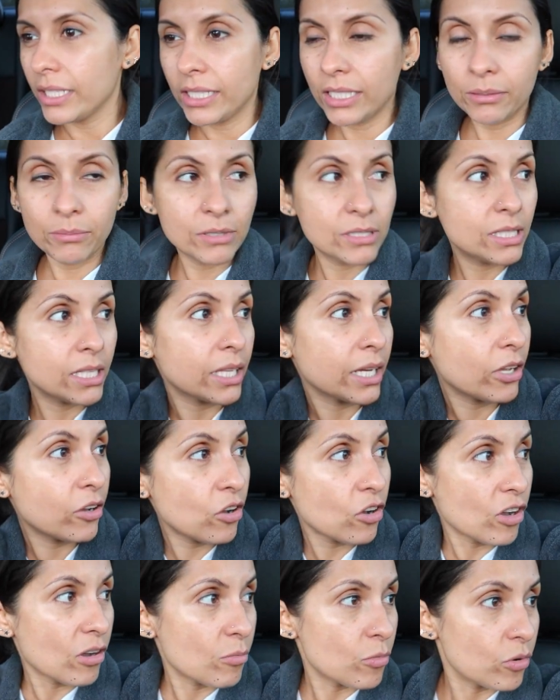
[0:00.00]
Y Mr.
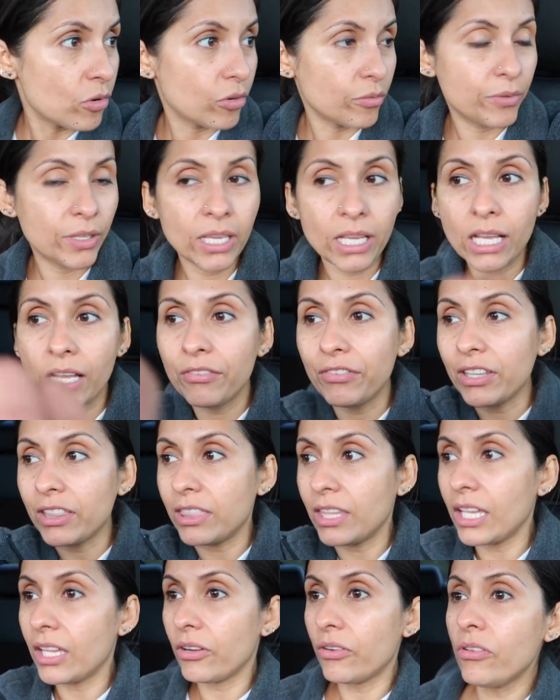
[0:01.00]
Gringo como bien
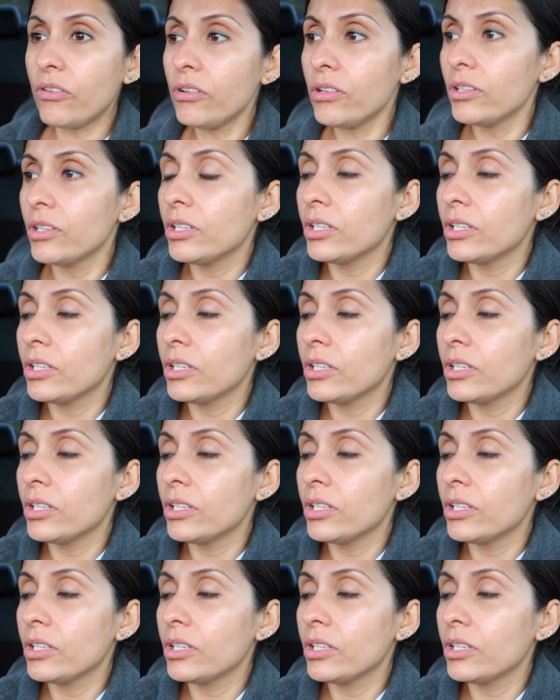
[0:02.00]
cafetero,